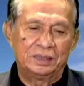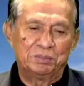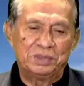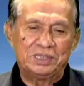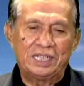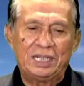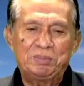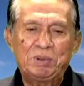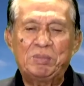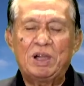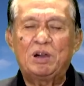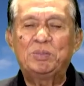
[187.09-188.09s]
Menjadi
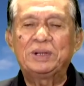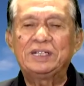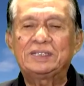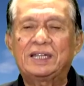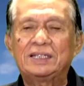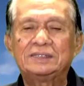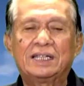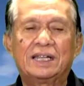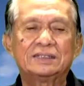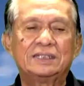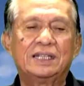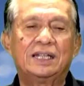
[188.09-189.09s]
pembawa berita
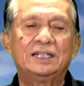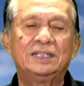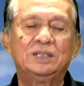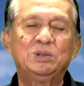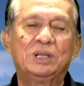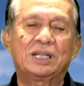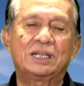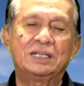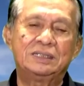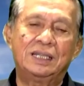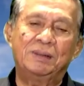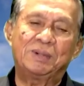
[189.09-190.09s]
ajaran sehat di dunia
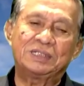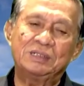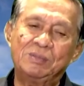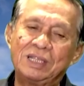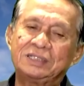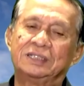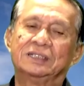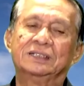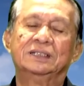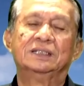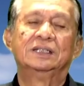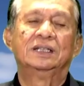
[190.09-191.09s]
kerja masing-masing.
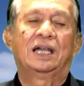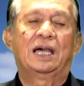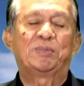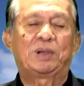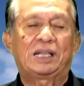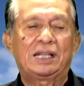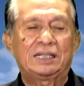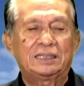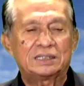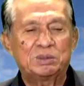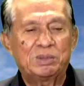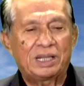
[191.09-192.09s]
Apakah kita
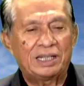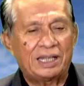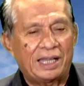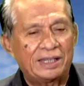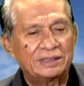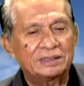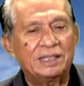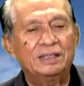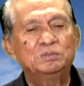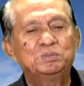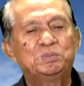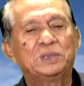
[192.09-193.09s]
sebagai
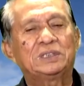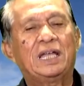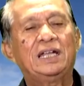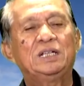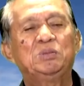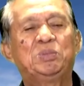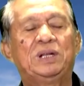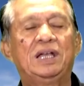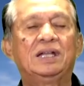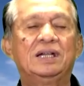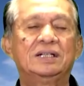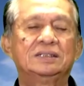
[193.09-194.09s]
ASN, petani,
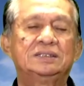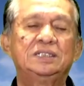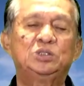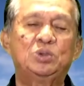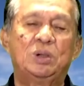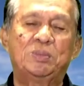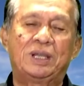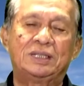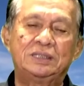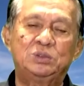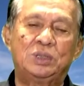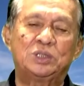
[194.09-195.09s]
pedagang, siswa,
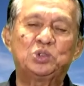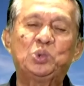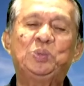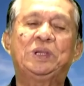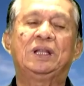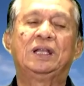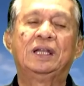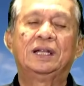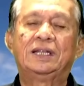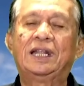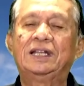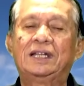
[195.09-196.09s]
mahasiswa, supir,
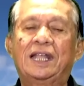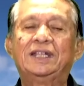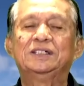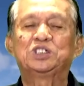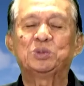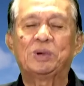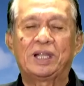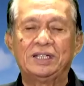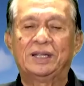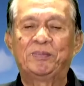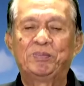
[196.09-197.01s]
dan lain sebagainya.